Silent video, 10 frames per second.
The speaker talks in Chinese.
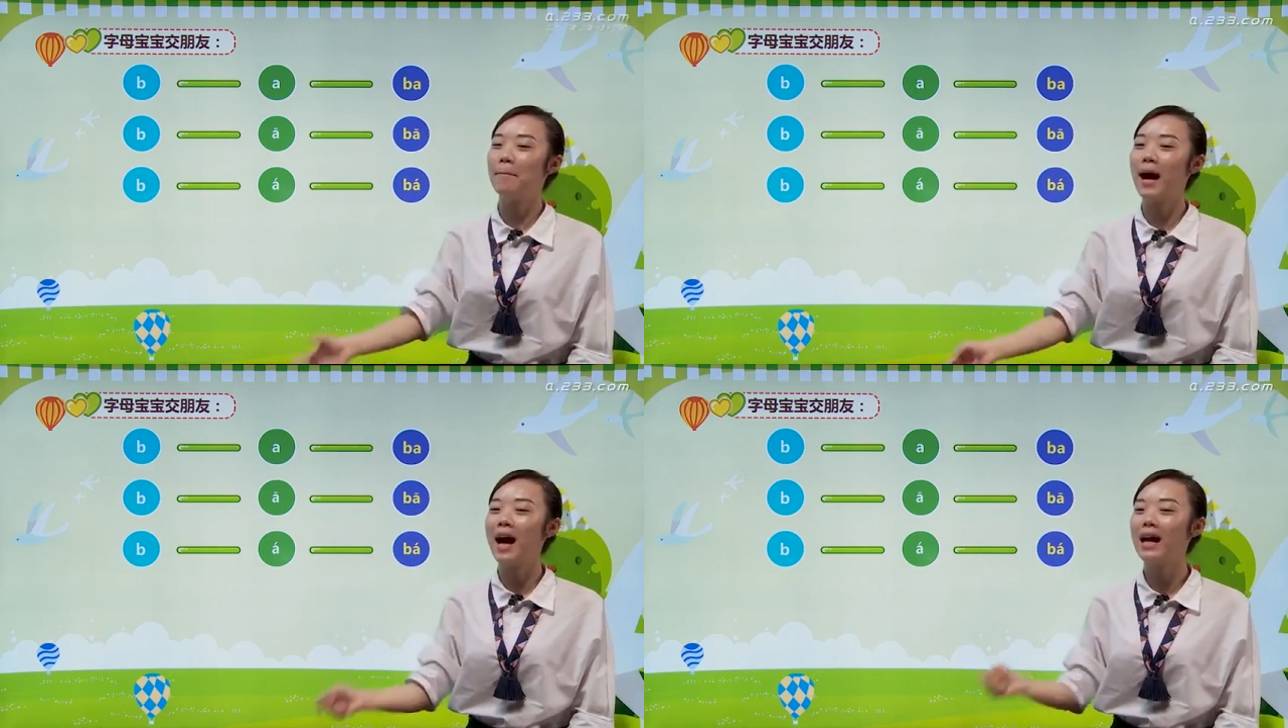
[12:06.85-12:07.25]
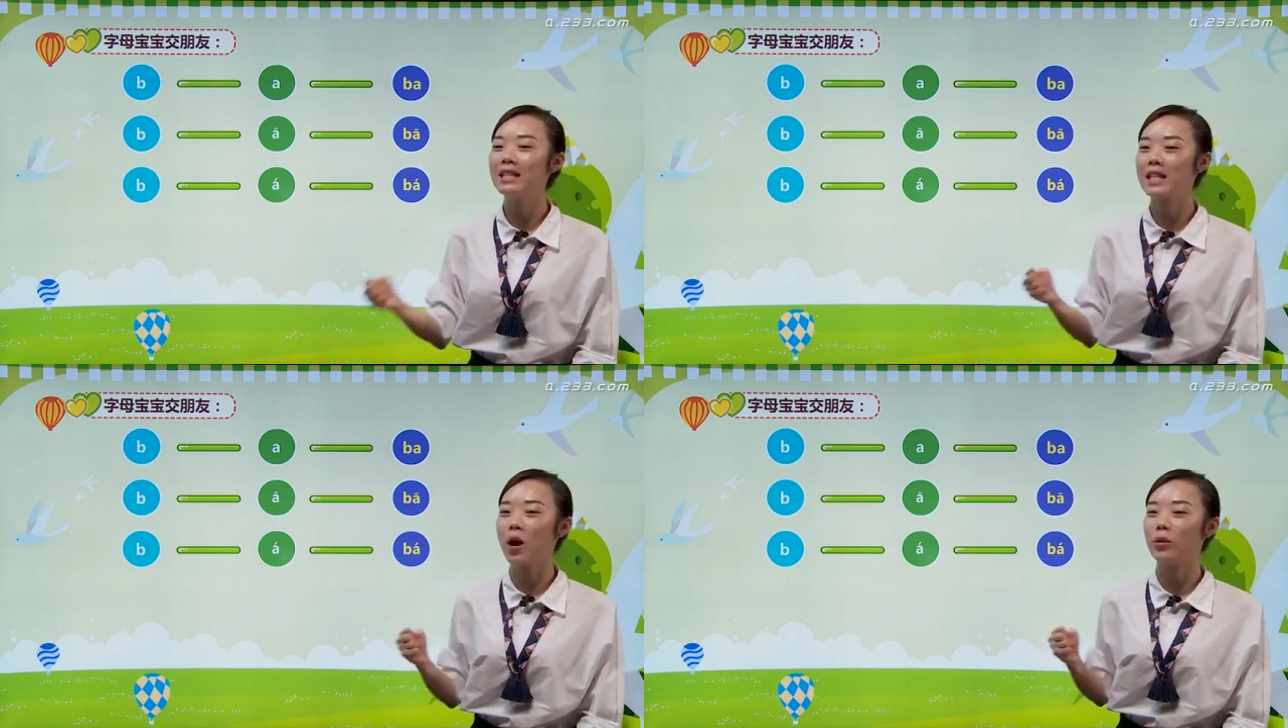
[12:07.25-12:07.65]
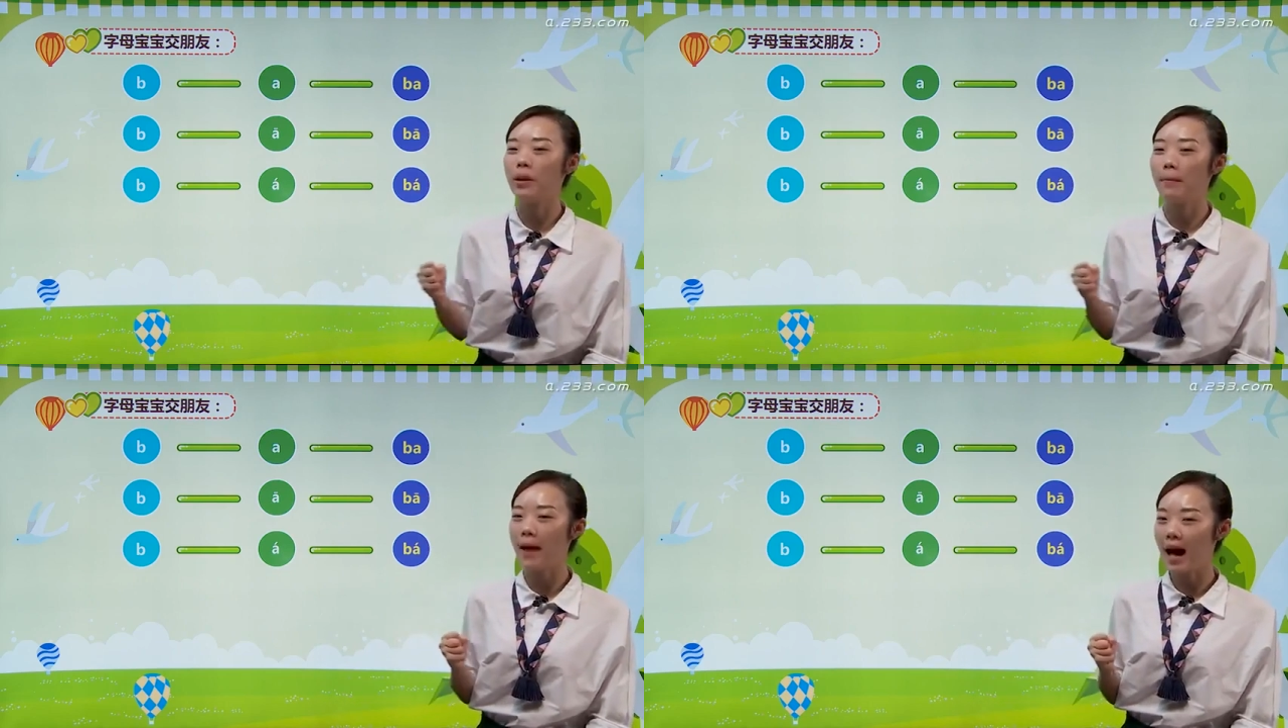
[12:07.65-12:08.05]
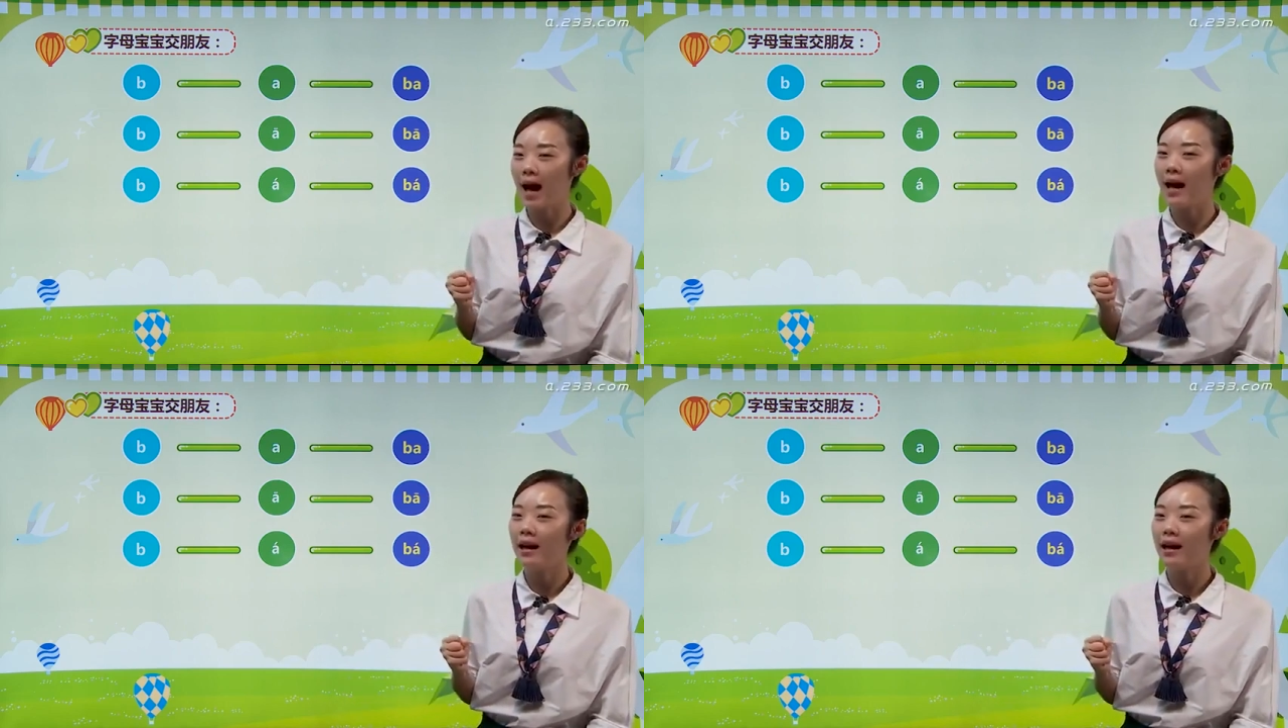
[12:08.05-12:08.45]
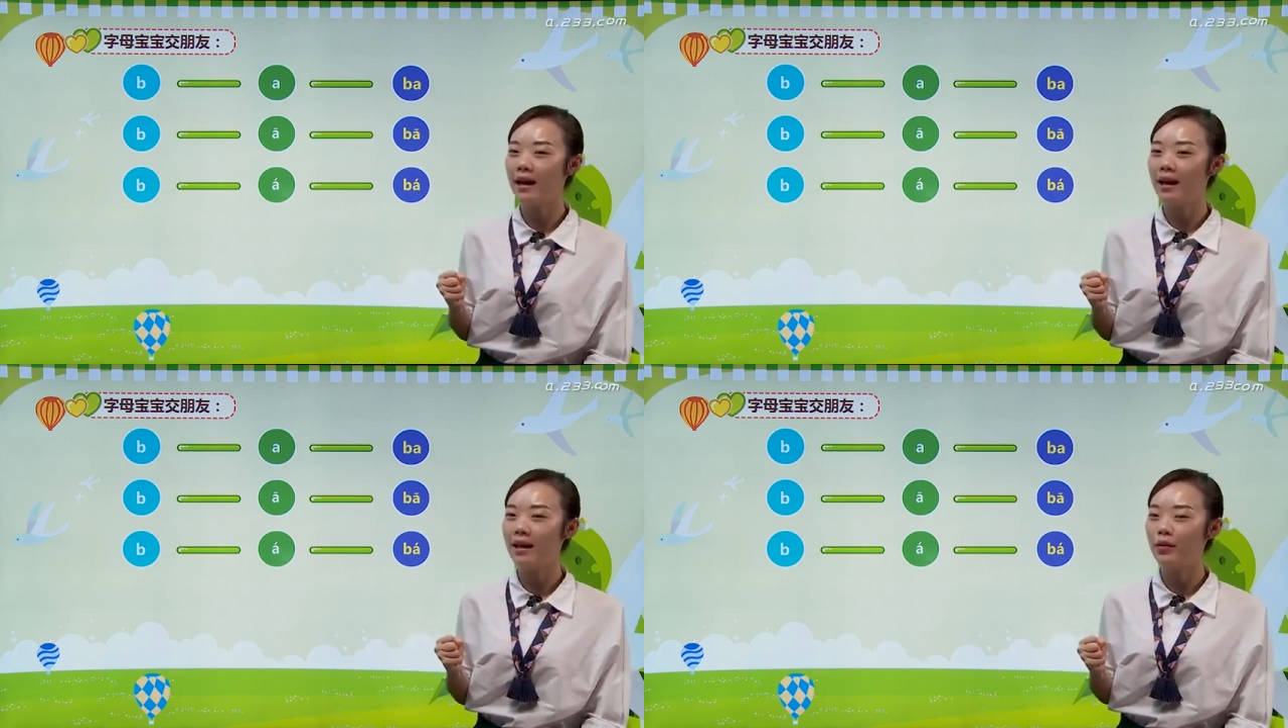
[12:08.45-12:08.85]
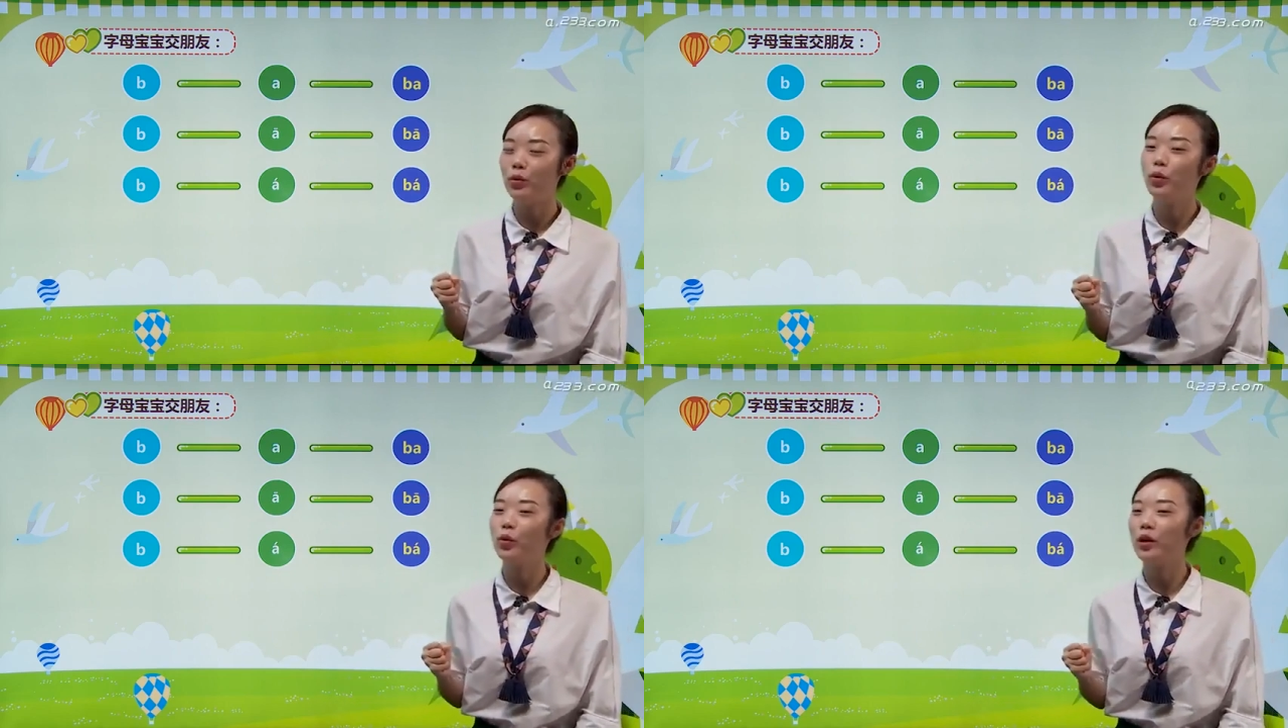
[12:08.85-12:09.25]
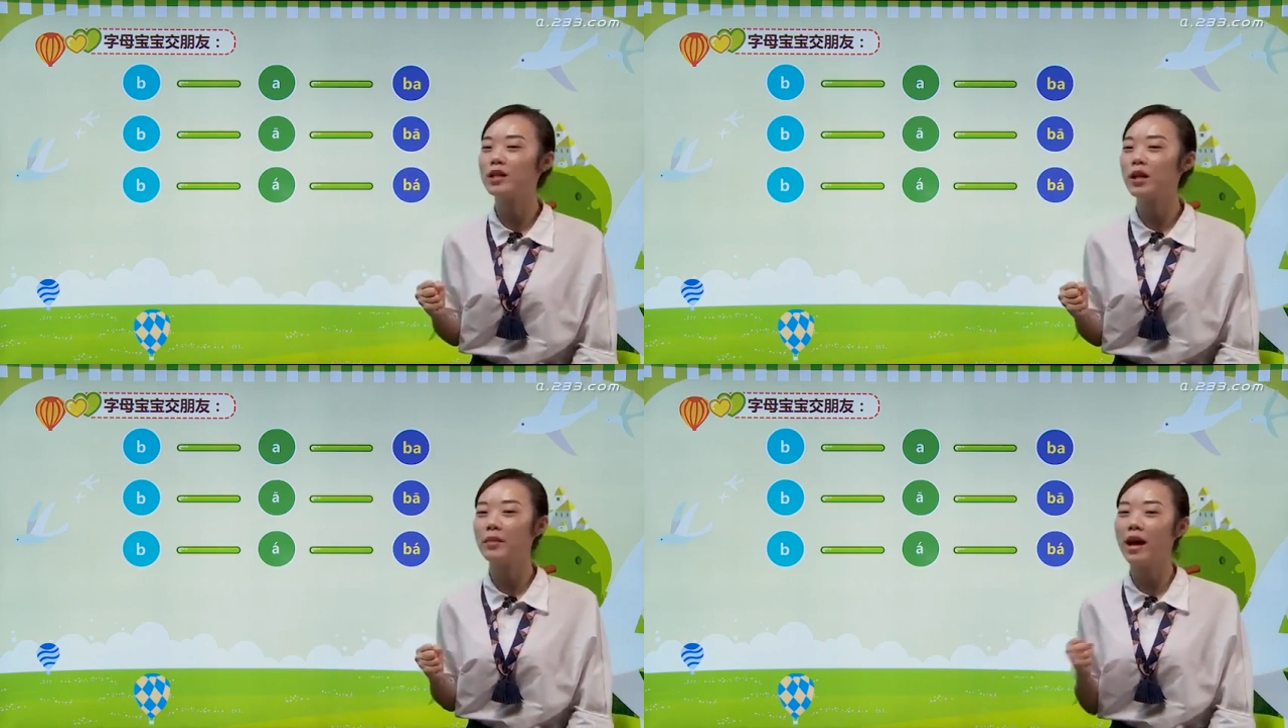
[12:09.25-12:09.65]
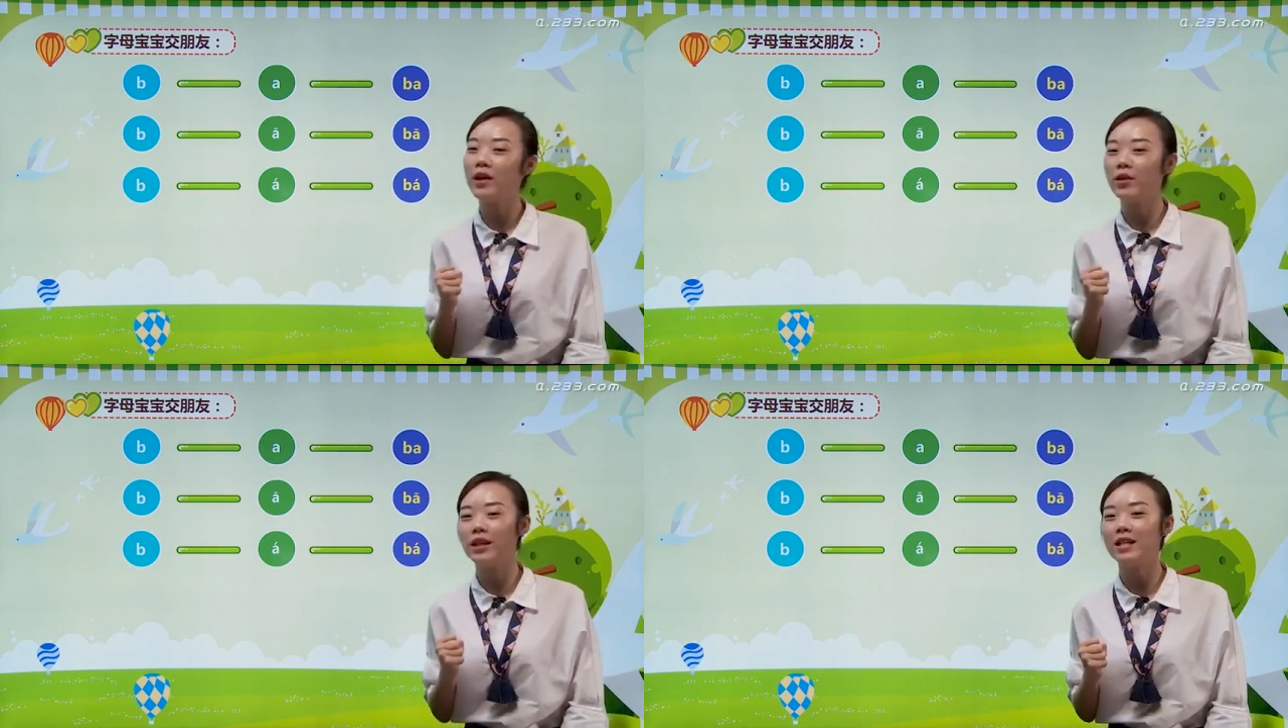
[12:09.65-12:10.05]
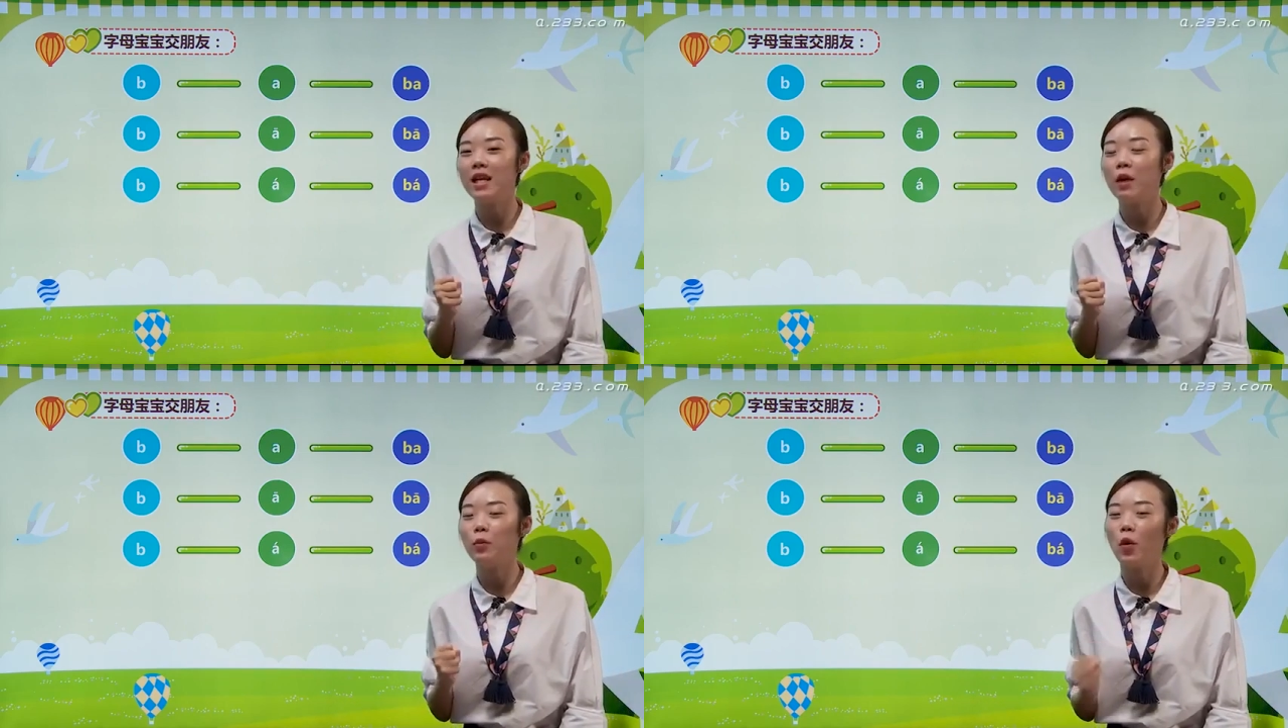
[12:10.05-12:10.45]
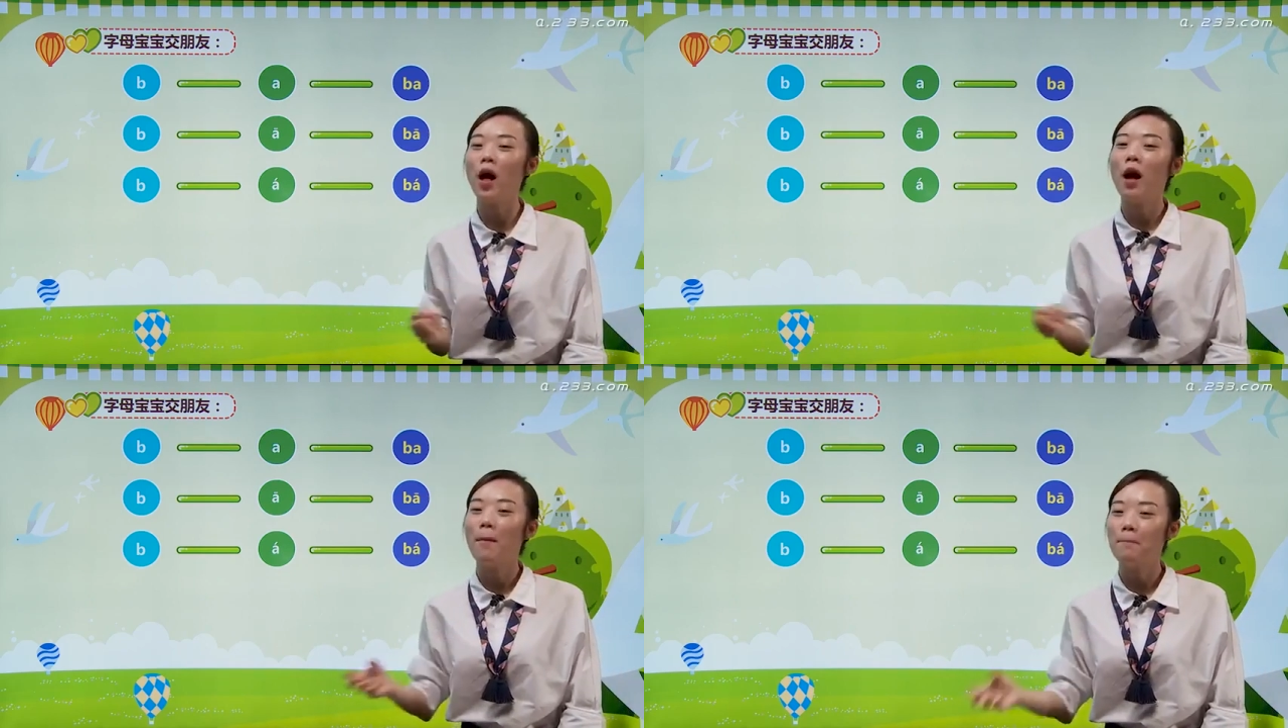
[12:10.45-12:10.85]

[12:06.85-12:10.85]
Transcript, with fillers: 拔草的拔。运动会上面还有一个项目，